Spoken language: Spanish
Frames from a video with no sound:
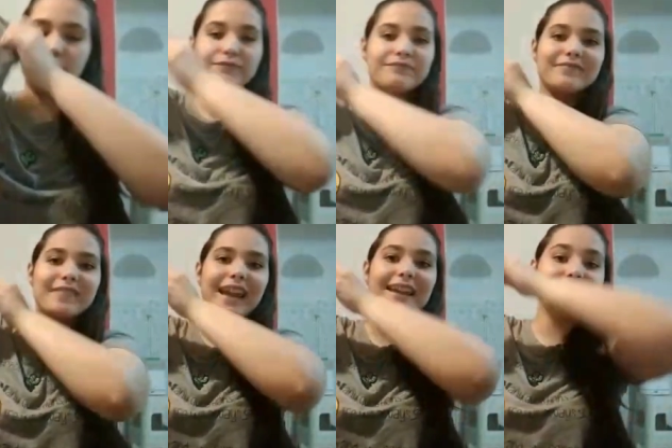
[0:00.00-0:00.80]
Bueno,
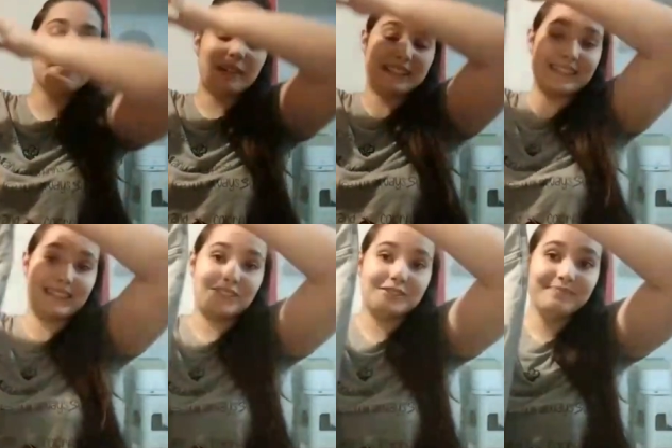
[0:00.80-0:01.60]
este
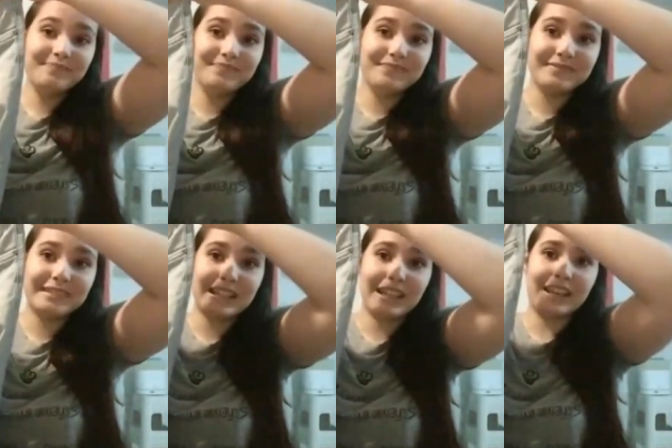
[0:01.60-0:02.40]
pantalón,
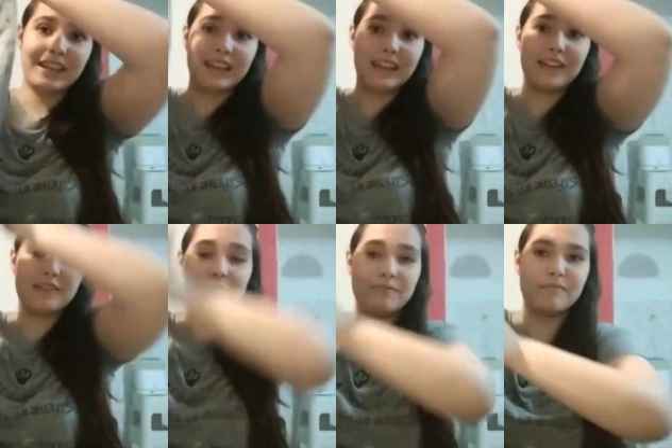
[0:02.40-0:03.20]
que
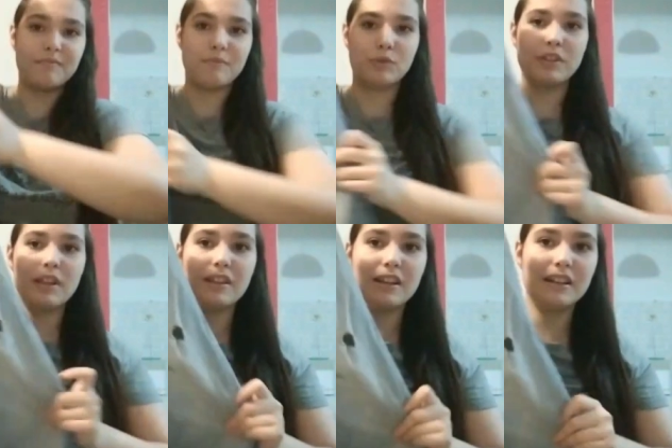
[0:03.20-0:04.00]

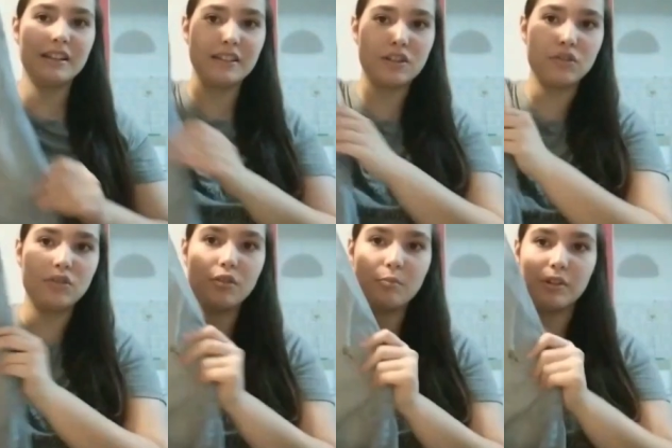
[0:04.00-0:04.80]
ustedes dirán está
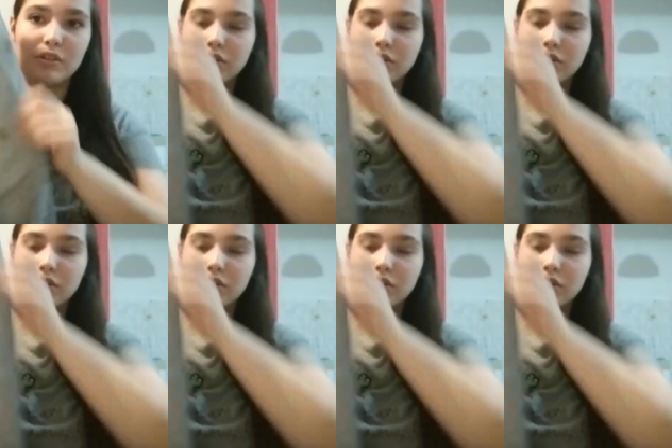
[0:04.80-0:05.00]
roto, pero